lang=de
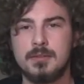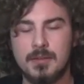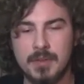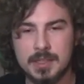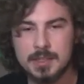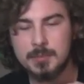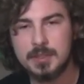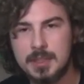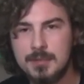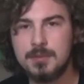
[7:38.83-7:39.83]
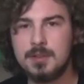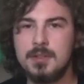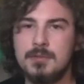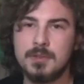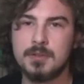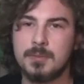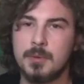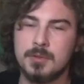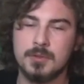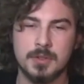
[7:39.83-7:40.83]
Da werde ich mir definitiv eine
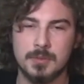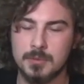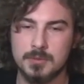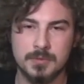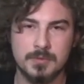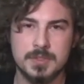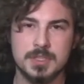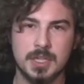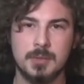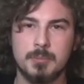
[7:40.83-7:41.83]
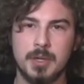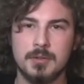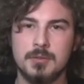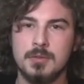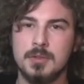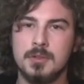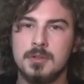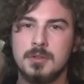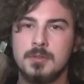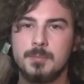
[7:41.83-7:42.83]
200 oder 250 Gramm Packung
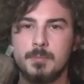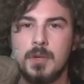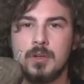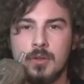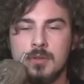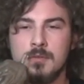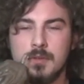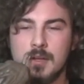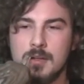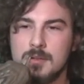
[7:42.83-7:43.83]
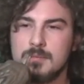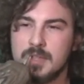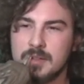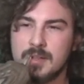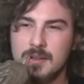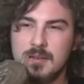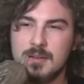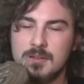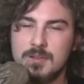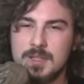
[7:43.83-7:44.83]
äh, mal gönnen, weil das Ganze
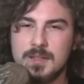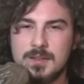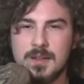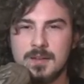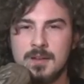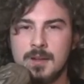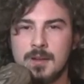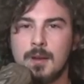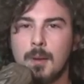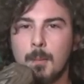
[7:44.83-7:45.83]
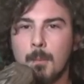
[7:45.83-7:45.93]
ist wirklich sehr, sehr lecker.